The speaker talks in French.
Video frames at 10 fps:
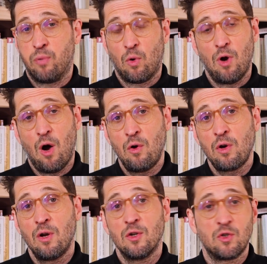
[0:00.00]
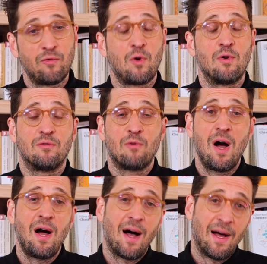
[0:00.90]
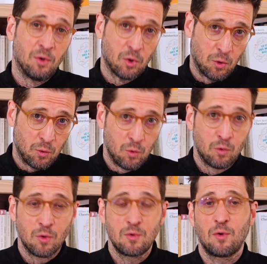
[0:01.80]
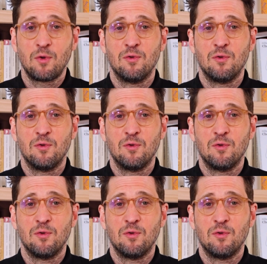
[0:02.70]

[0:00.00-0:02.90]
Pour l'angle, je vous renvoie à notre tuto sur le